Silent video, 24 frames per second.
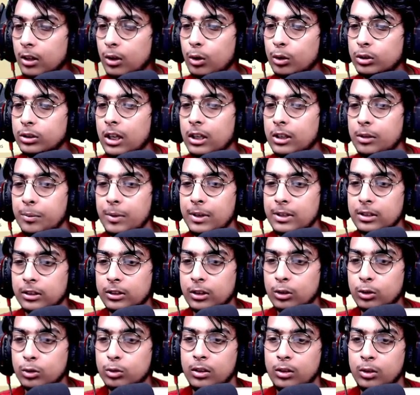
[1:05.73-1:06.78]
लोग साथ में रह सकते
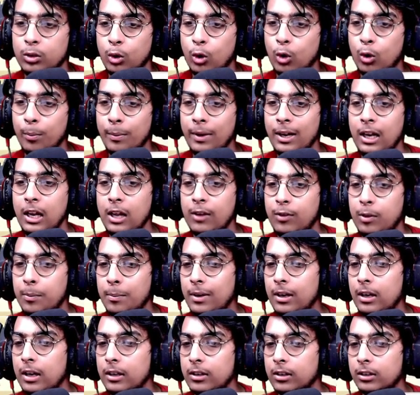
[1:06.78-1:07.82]
हो तो दो मेल एक
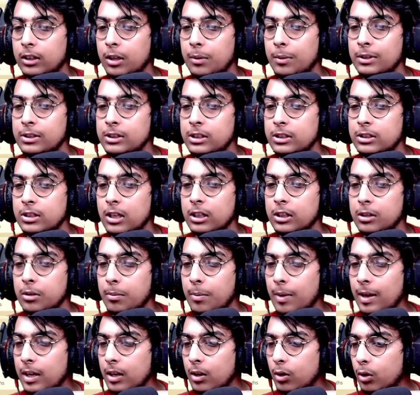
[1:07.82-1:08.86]
फीमेल रह सकते हैं बस ये साथ में
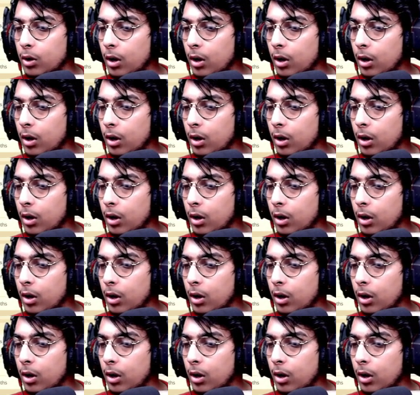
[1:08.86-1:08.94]
भाई और